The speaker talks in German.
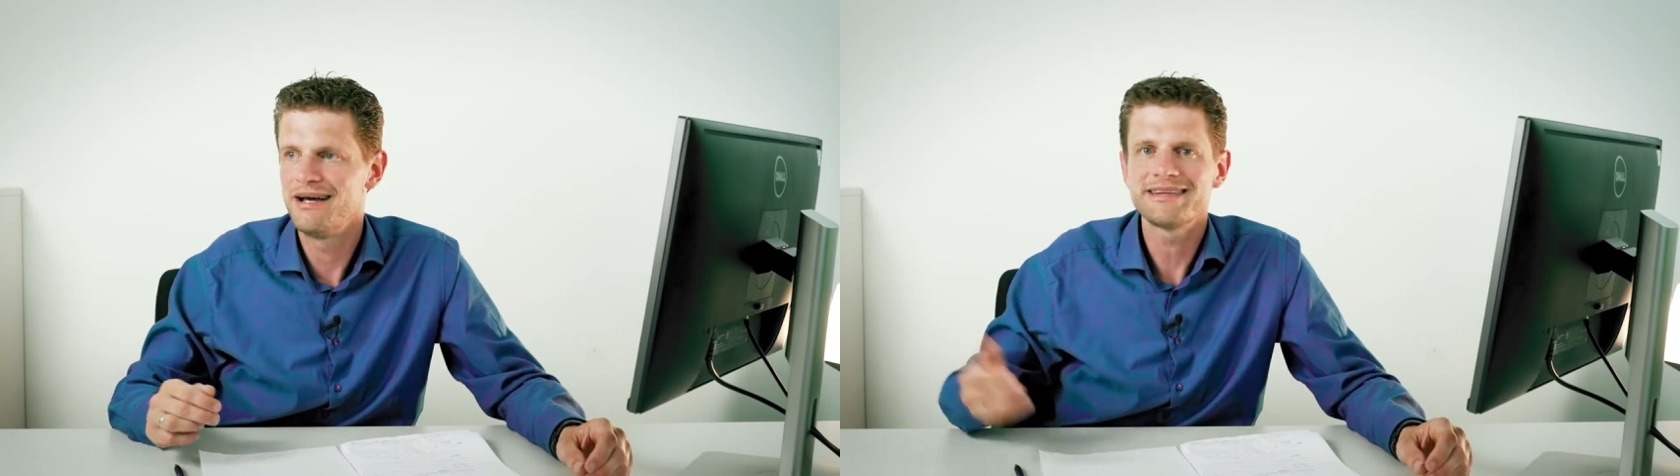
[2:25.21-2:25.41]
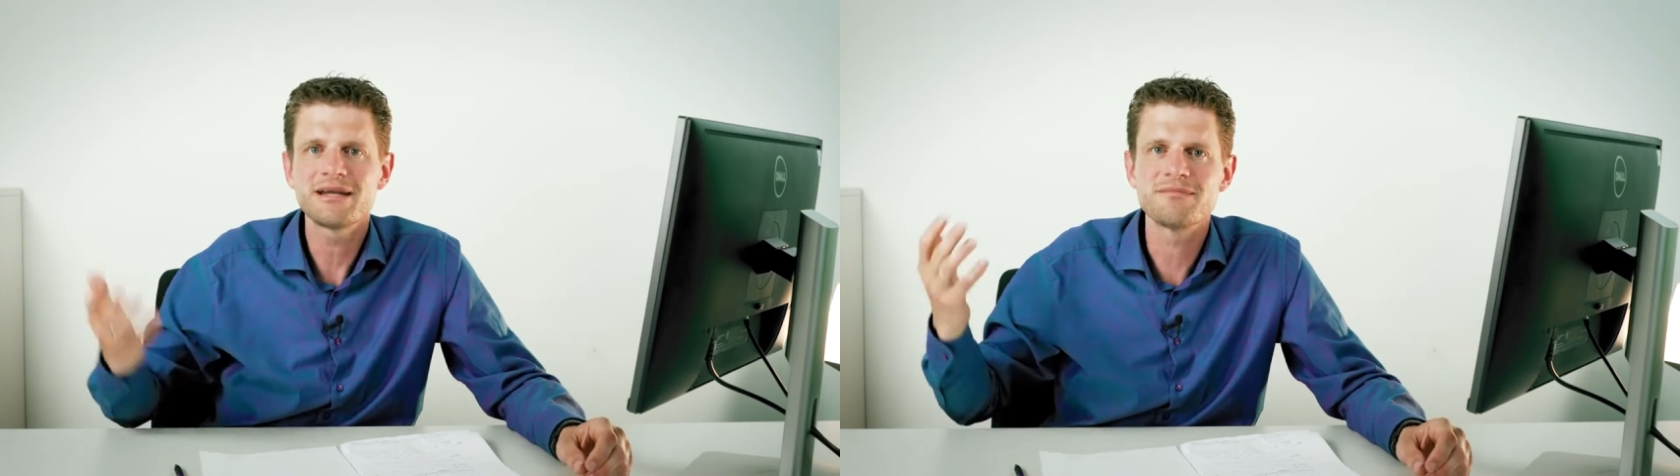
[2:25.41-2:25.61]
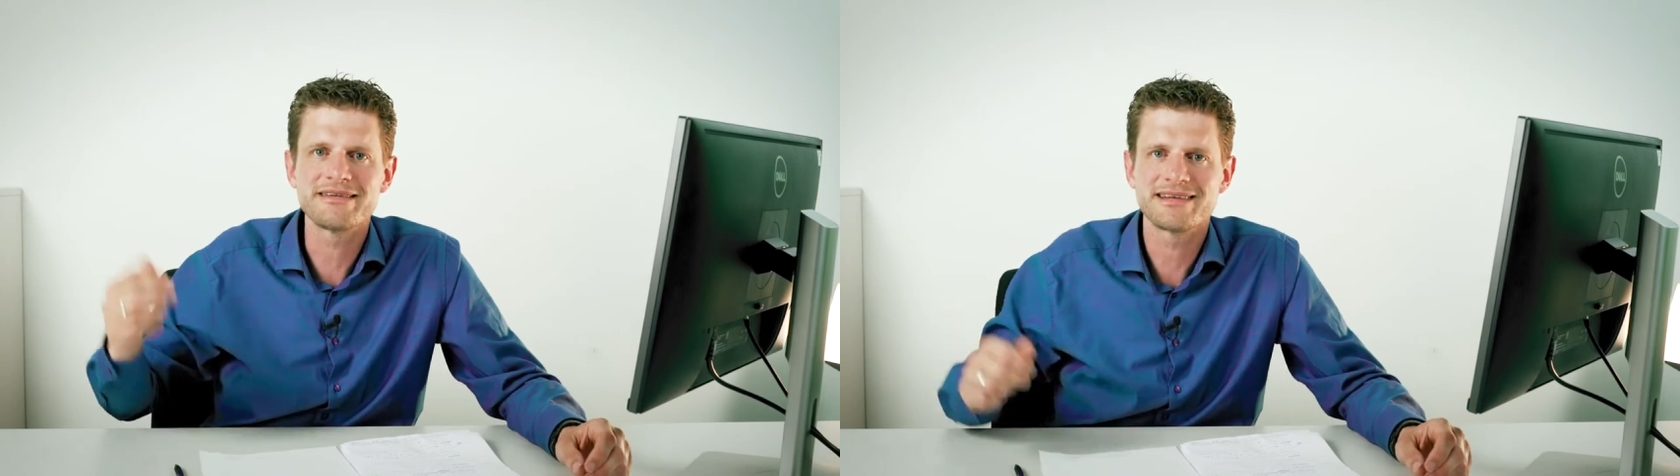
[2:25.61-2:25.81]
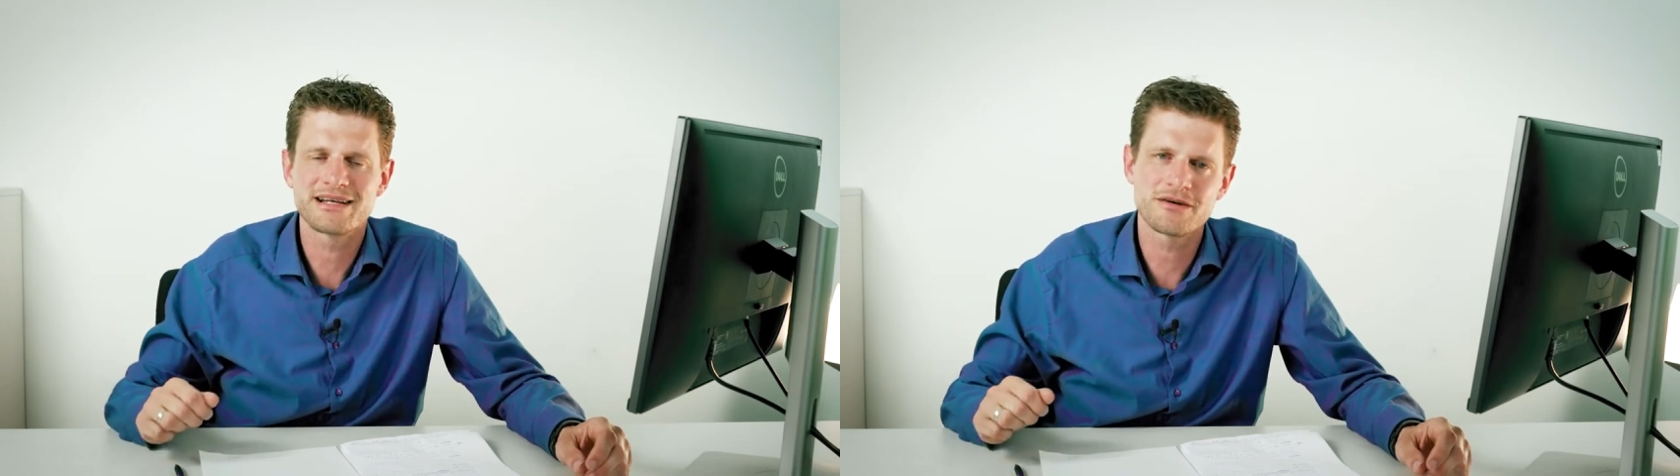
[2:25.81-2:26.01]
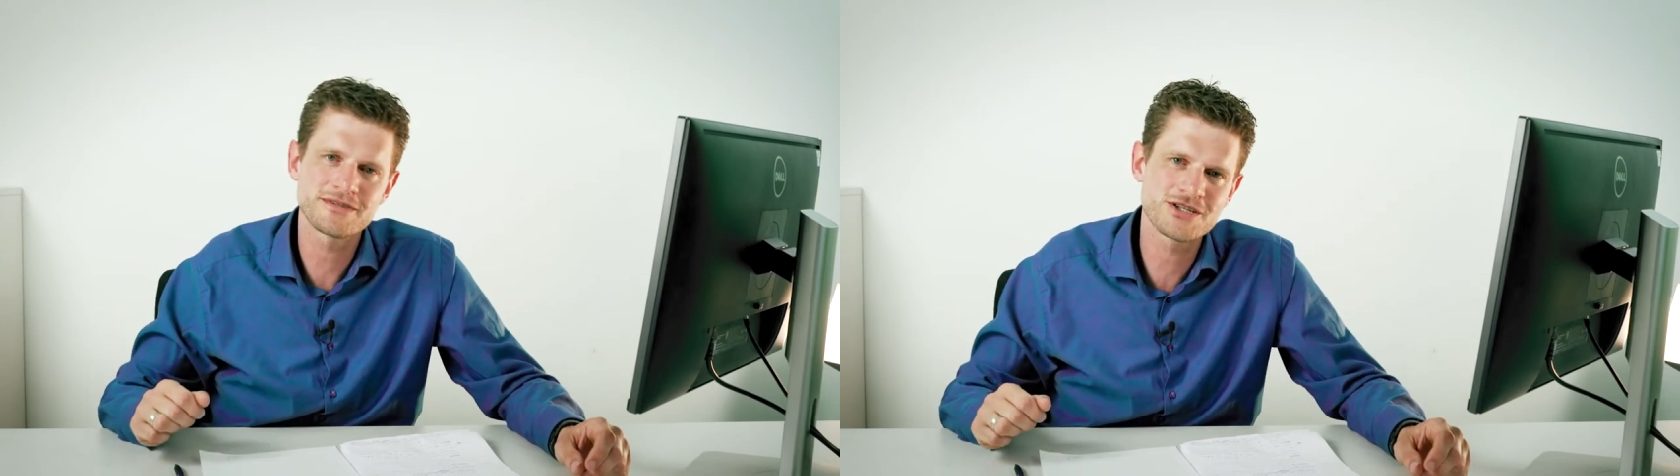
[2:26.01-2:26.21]
dann messe ich
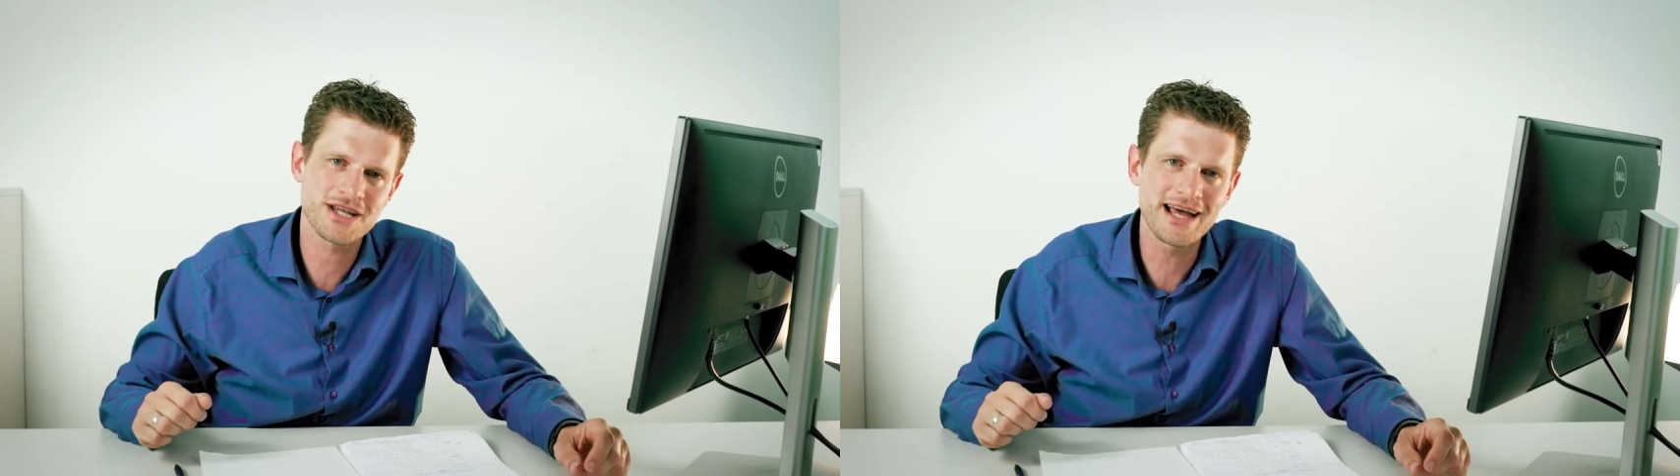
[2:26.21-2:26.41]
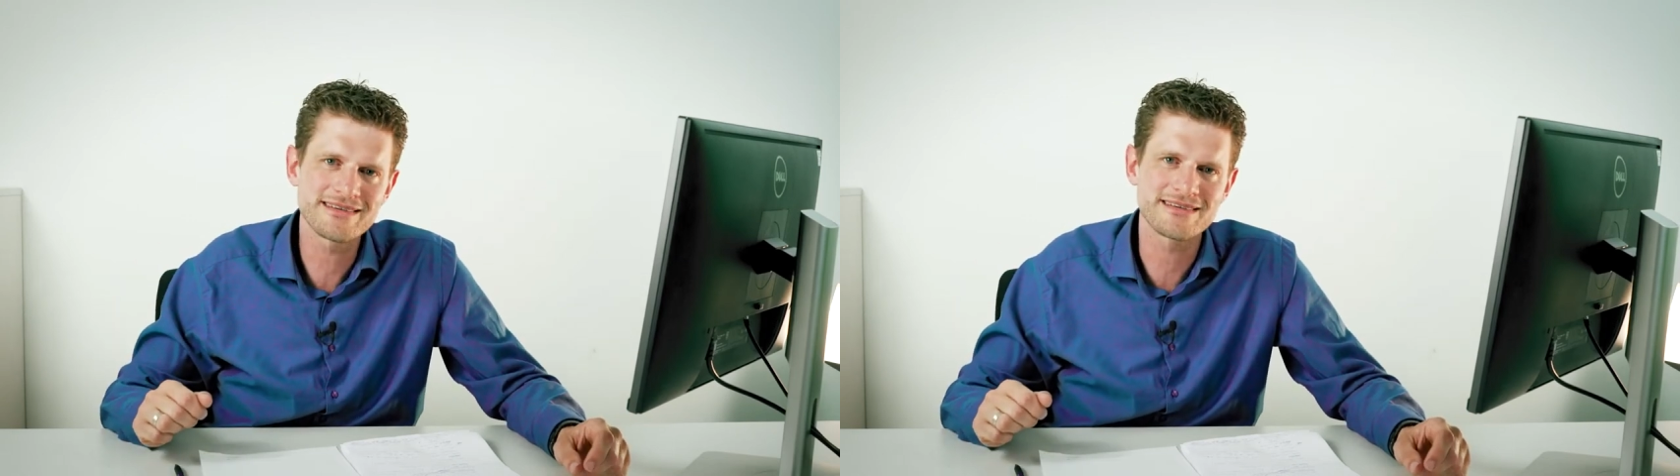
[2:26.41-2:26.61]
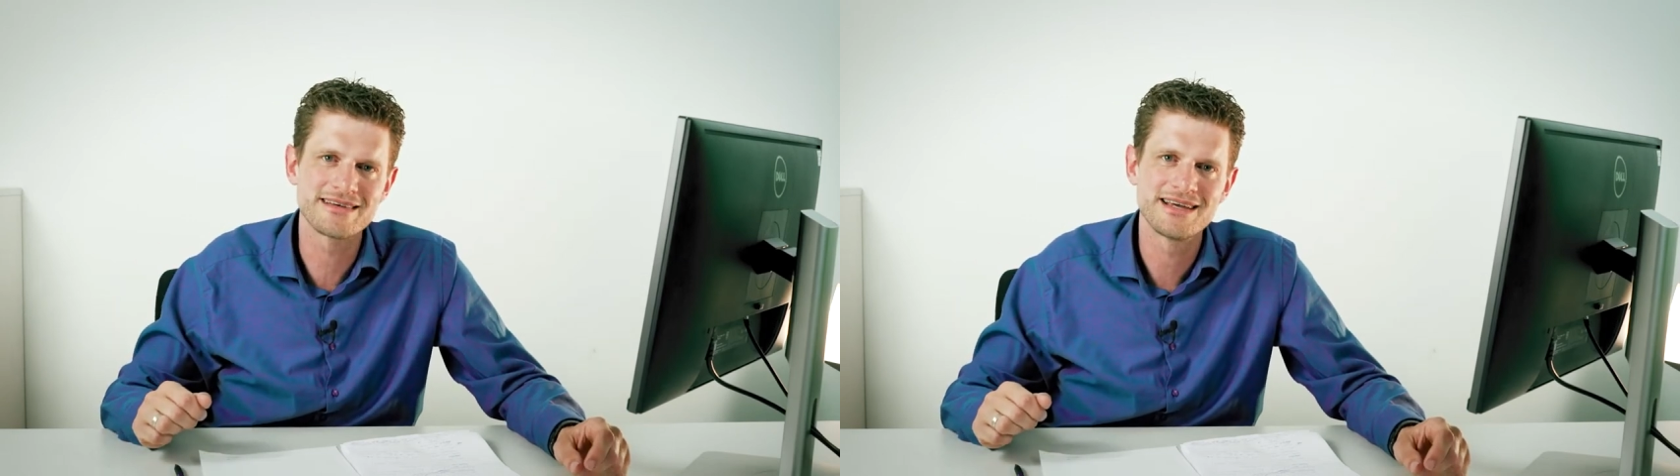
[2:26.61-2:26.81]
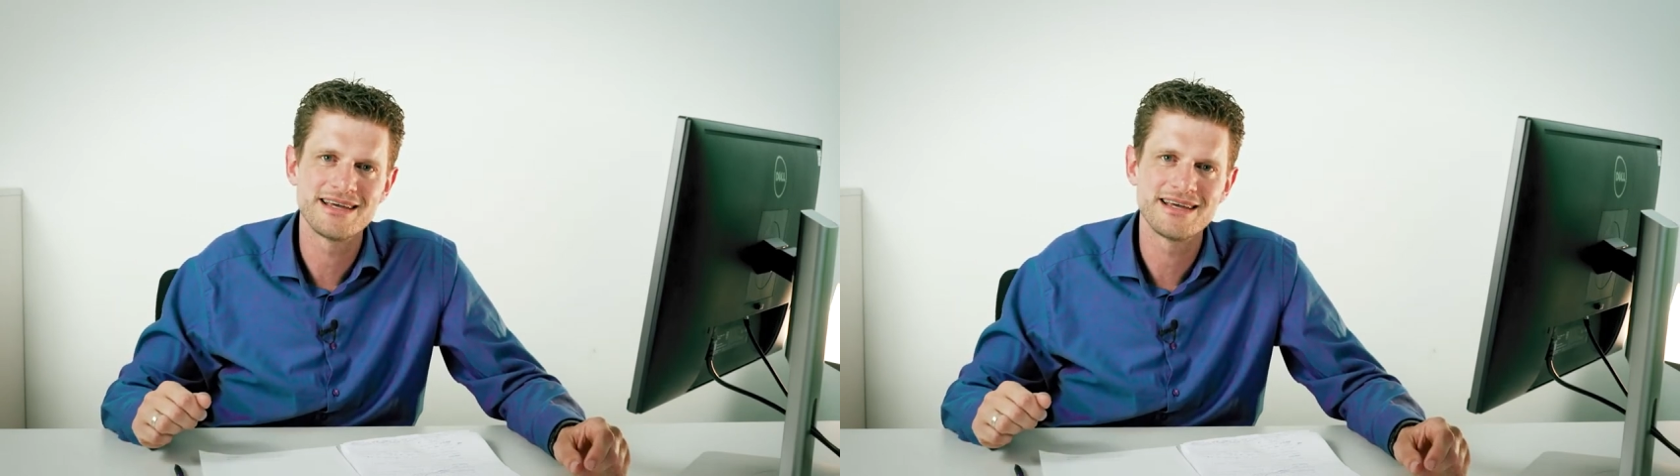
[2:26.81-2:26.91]
halt auf der Straße.